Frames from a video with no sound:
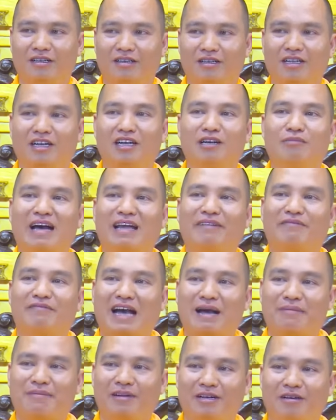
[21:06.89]
Thời mạt
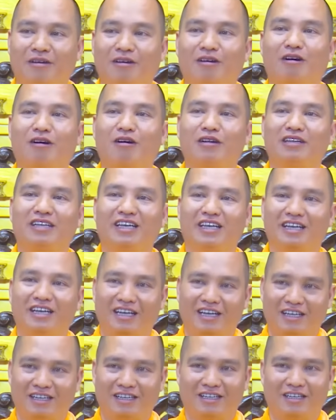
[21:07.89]
Pháp đấy nó khó như thế
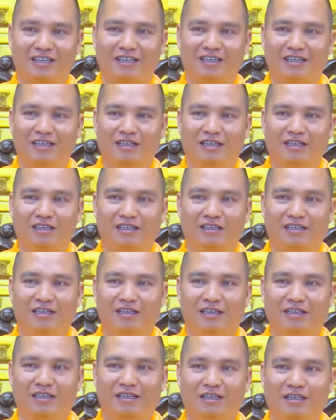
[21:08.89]
đấy.
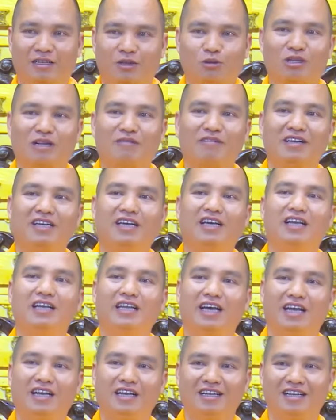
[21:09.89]
Chúng ta phải kiên
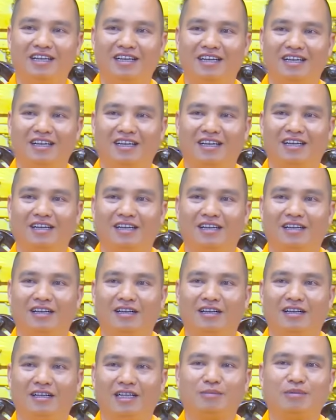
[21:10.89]
nhẫn,
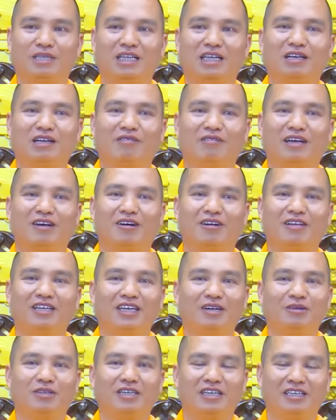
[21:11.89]
thậm chí là phải có
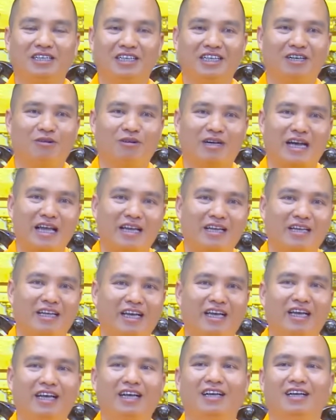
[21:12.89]
nhiều gì, nhiều cách
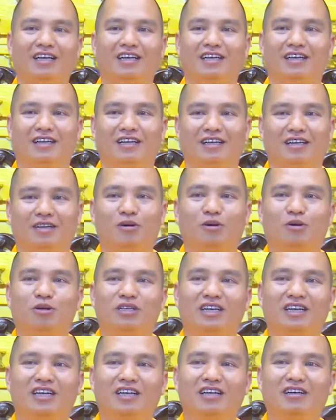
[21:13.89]
để độ
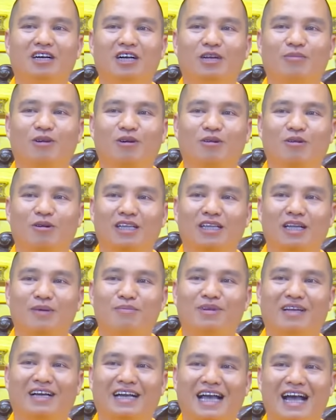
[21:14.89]
những cái người mà có cái
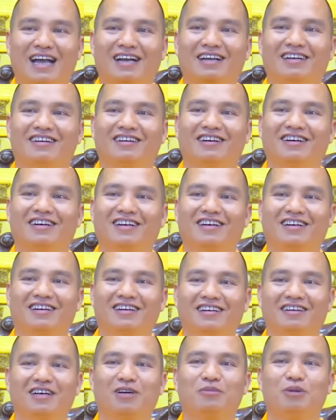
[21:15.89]
tâm là cang cường,
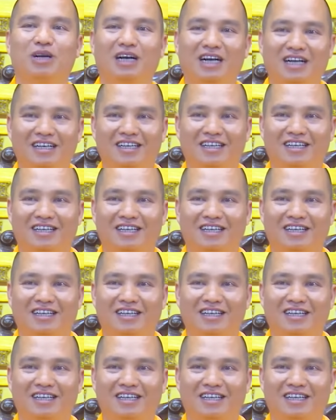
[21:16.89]
ương bướng.